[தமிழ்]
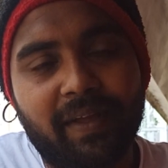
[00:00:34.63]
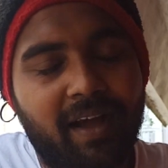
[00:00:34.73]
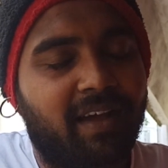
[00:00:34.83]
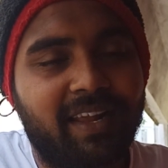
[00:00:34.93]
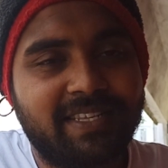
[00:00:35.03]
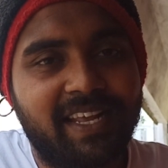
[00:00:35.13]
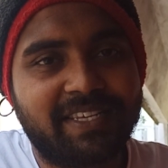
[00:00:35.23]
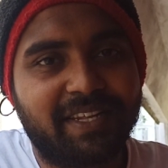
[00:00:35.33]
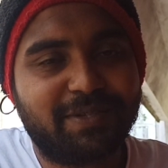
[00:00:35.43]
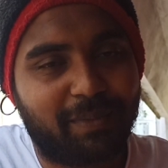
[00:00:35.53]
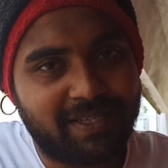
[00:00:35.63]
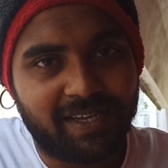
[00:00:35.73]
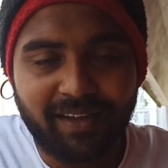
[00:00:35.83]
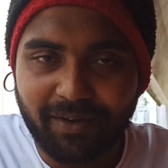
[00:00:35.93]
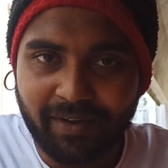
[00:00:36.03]
கங்க்ராச்சுலேஷன்ஸ் um,
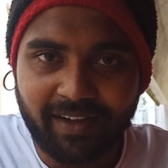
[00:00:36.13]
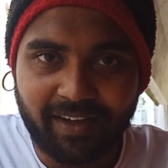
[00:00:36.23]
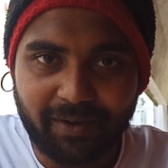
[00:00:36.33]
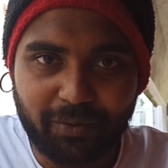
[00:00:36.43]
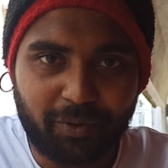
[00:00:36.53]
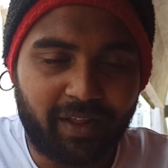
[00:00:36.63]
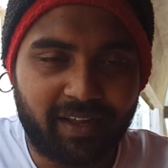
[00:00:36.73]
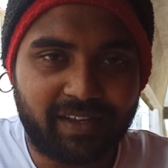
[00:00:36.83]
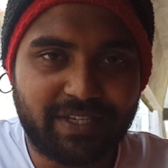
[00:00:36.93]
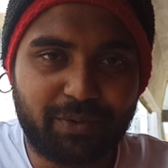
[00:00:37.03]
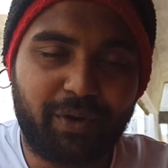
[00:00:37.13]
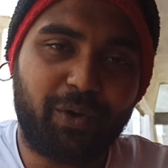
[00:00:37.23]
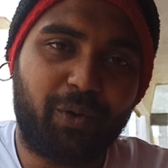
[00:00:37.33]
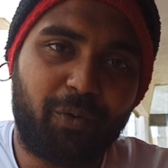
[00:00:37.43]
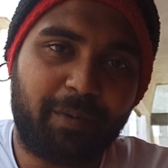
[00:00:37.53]
மச்சான் உன்னுடைய
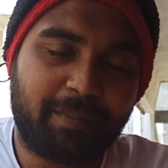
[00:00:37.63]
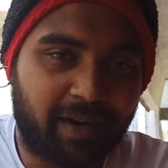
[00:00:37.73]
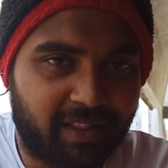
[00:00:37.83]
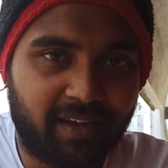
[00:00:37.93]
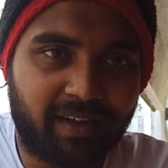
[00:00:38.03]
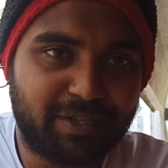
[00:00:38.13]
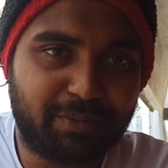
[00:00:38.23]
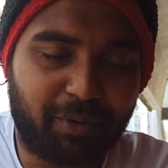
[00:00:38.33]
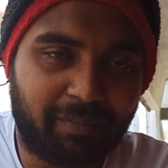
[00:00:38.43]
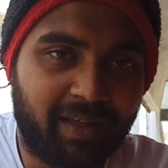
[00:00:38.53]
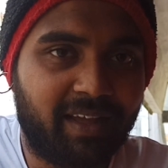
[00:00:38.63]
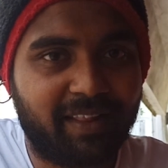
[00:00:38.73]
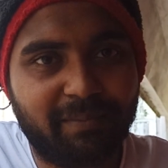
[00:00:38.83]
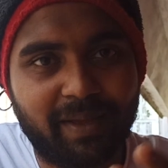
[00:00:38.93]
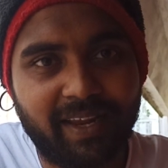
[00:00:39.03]
ஸ்டுடியோ ஓப்பன் பண்ணதுக்கு காஞ்சிபுரமில்
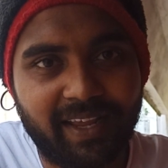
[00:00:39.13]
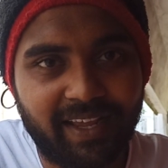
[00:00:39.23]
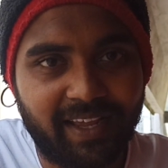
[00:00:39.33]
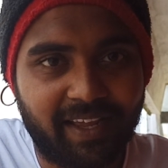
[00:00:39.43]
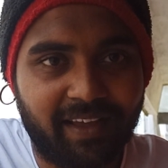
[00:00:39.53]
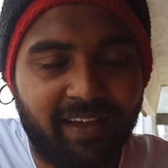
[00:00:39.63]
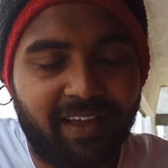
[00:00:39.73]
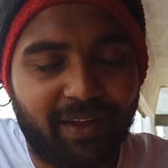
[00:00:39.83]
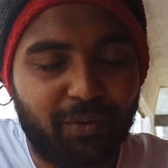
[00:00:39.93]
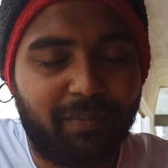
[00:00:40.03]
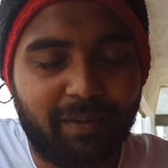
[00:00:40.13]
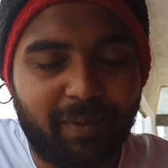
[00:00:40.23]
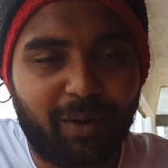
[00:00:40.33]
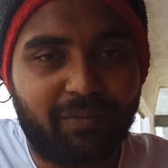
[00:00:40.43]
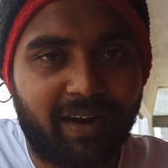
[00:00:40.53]
அதே மாதிரி இன்னும்
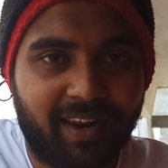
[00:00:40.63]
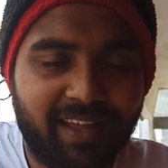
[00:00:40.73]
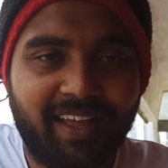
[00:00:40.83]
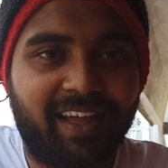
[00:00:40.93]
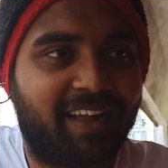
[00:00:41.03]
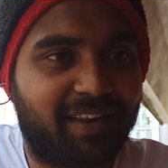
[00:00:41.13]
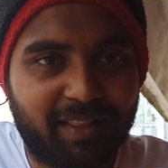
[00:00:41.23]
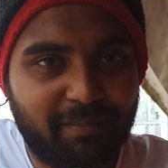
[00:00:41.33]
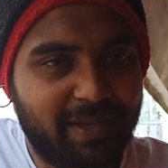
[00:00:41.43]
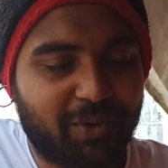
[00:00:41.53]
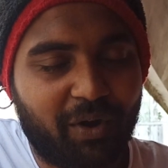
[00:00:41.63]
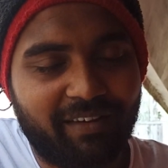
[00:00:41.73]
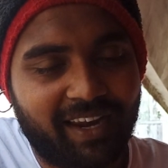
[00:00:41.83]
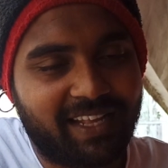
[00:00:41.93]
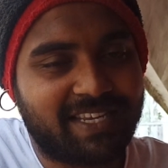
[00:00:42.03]
மென்மேலும் வளர தம்பி சொல்ல
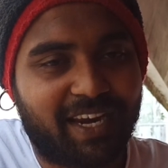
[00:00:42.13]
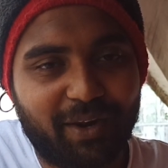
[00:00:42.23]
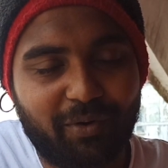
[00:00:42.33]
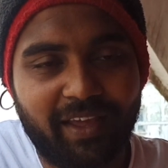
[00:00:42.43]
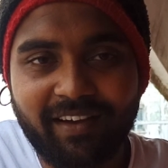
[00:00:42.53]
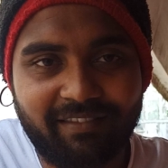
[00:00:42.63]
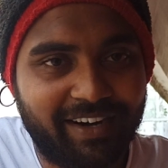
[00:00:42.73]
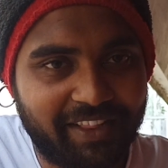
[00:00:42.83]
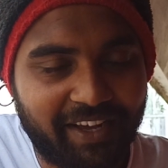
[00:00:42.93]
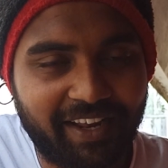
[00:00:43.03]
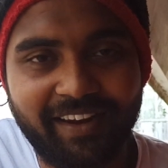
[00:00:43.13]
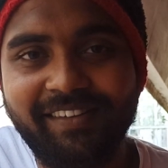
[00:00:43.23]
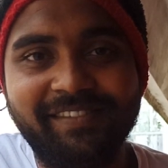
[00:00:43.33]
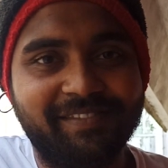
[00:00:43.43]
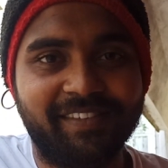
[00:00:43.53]
வேண்டிய சேனலுடைய வாழ்த்துக்கள்
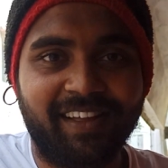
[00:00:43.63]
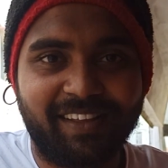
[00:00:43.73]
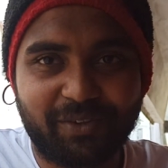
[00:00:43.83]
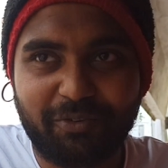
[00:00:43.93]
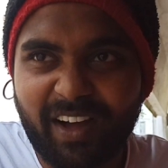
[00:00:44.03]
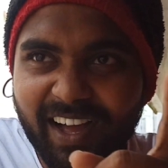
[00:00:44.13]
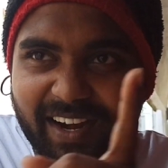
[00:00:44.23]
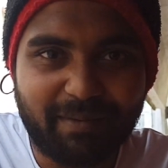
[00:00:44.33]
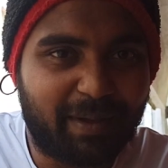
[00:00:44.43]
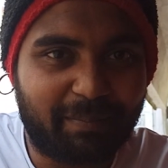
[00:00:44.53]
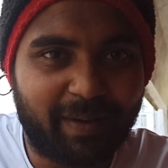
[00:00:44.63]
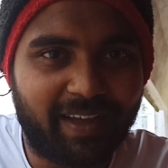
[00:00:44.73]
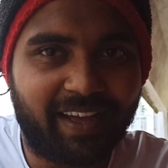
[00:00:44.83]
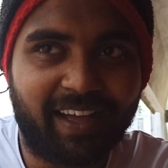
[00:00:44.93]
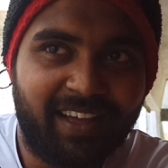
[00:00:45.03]
ஸோ வாங்க நம்ம இப்போ
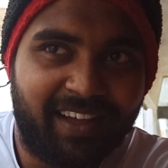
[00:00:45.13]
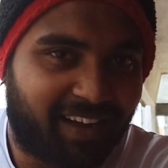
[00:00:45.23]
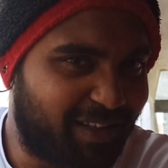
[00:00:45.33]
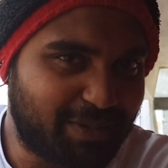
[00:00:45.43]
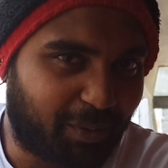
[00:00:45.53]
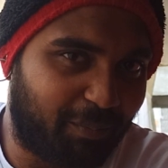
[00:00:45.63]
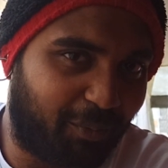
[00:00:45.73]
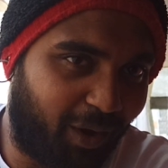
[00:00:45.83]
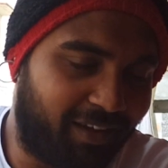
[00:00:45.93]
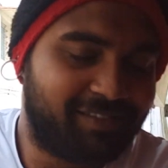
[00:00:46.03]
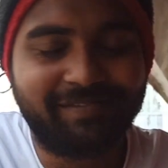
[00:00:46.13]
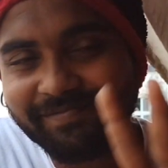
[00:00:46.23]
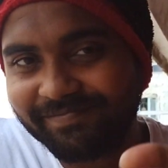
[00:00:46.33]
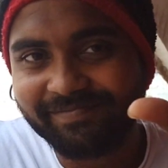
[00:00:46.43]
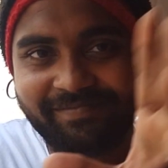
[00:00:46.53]
காஞ்சிபுரம் போகலாம்
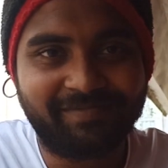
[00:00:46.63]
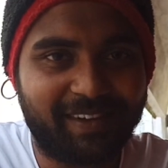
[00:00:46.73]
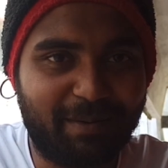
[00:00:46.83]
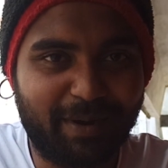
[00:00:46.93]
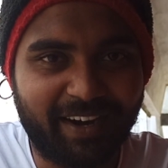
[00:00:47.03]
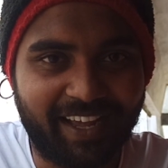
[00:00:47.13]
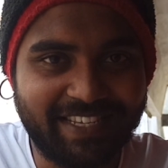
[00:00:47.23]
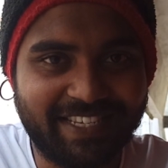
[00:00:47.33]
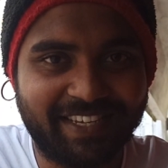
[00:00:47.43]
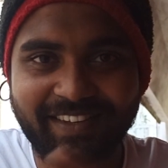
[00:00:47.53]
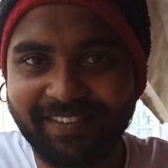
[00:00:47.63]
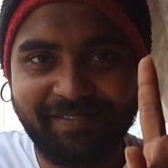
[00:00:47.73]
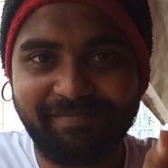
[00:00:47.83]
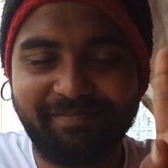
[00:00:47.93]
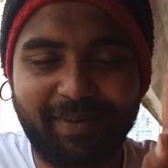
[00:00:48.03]
கமான் கைஸ்
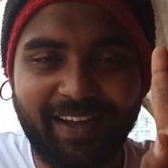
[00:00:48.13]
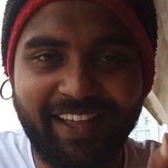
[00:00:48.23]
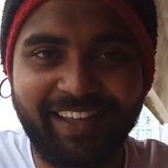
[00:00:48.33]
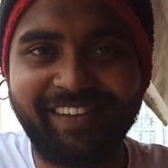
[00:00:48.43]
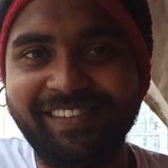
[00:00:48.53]
பாய்